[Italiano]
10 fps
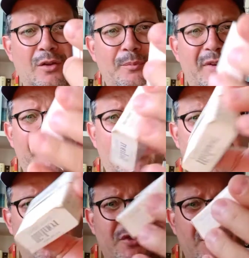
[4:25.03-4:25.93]
non per fare la
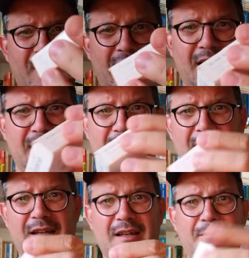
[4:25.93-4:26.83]
pubblicità
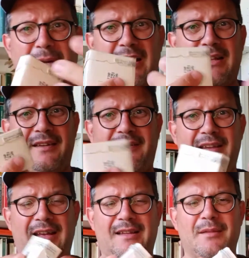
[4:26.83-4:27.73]
alla marca di
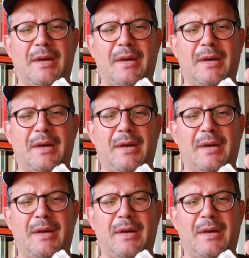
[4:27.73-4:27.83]
sigarette,